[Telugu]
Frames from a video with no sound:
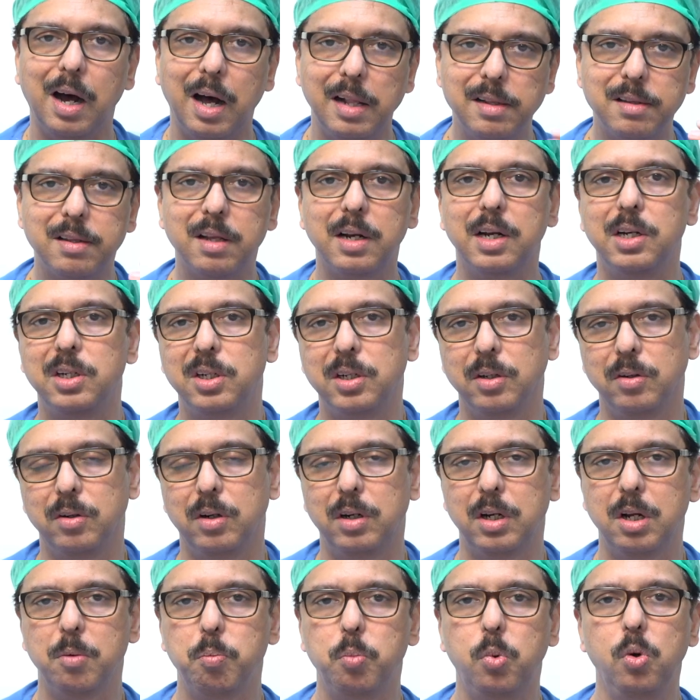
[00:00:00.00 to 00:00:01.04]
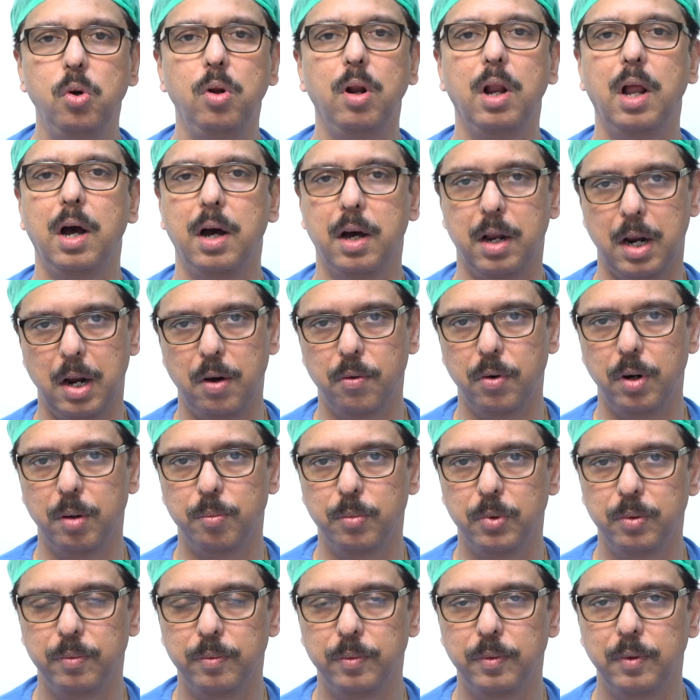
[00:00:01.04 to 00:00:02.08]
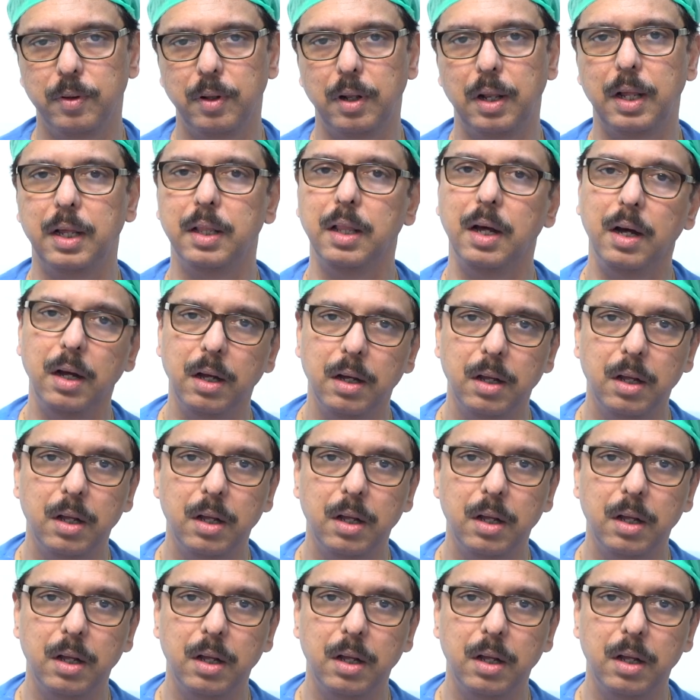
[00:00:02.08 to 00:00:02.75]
అల్సరేషన్ అంటే పుండులాగా రావడము లేదా